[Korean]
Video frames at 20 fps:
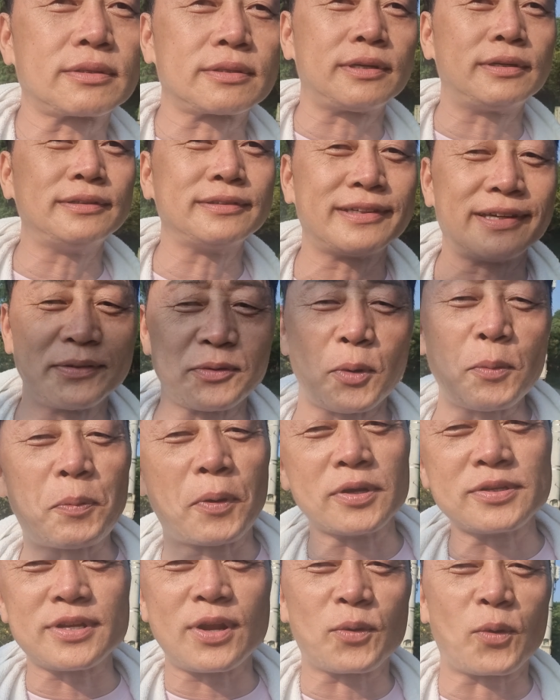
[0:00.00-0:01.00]
컴깨는 옷
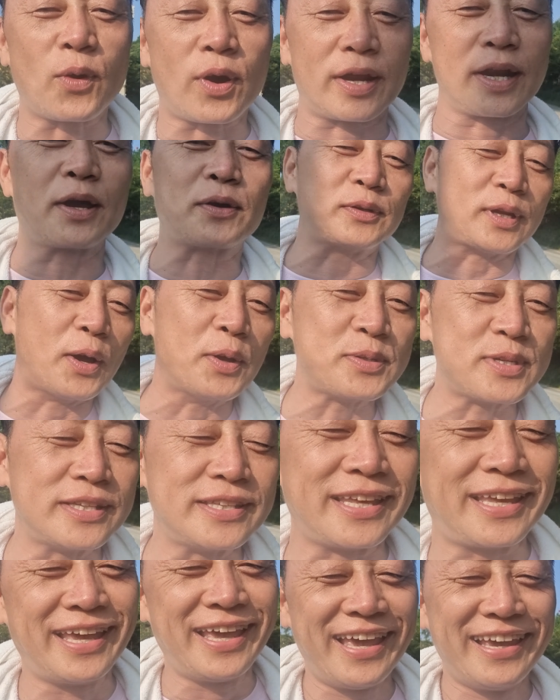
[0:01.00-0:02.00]
벗어놓고 갈아입고
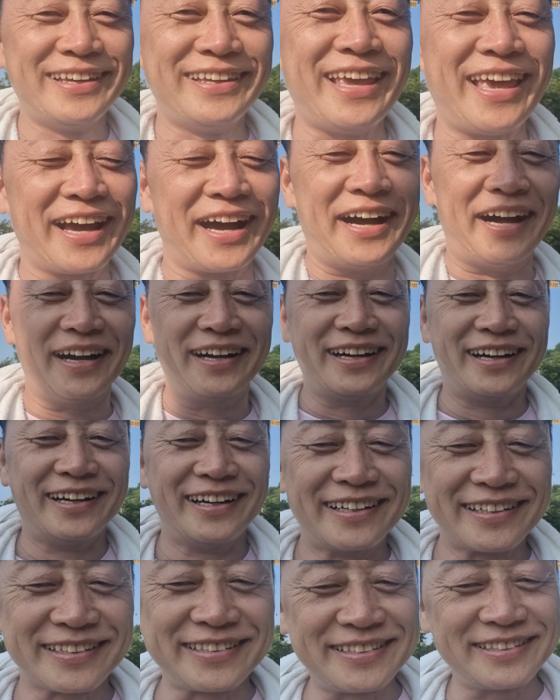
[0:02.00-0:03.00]
나왔는데, 얘가,
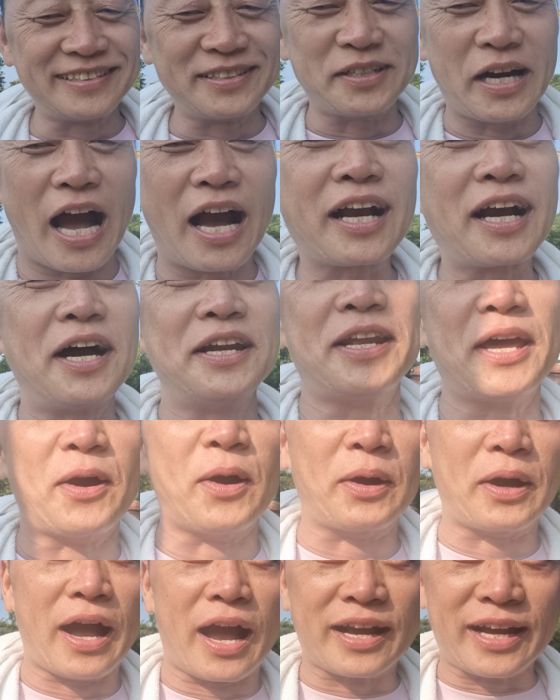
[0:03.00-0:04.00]
그, 아까
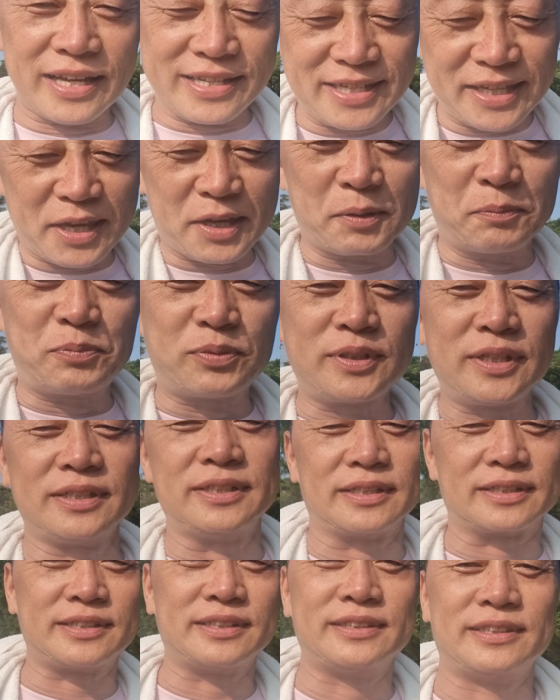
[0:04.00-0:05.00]
내가, 아까 전기 그
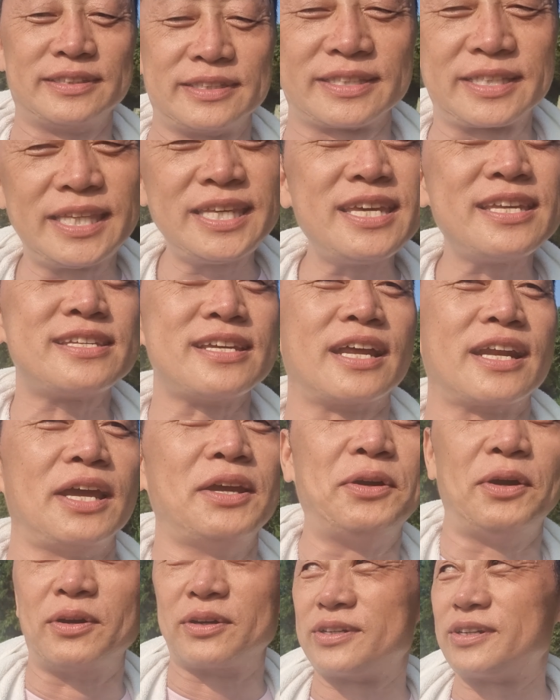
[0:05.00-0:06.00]
뿌린 그 티
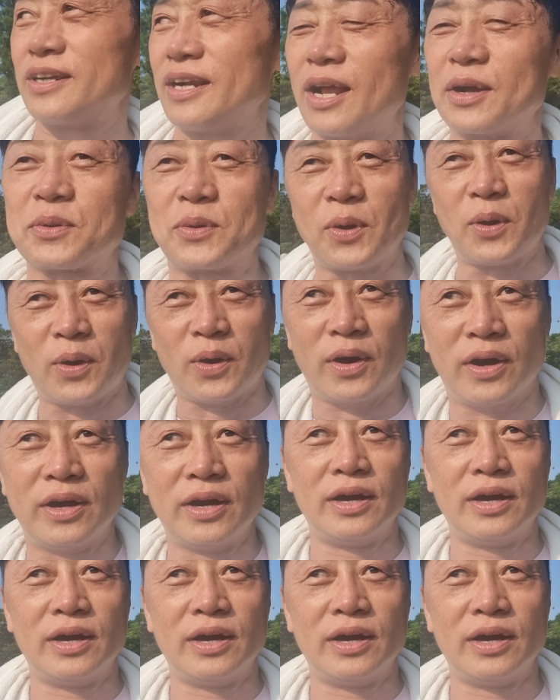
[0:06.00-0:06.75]
있잖아요. 그거 갖고,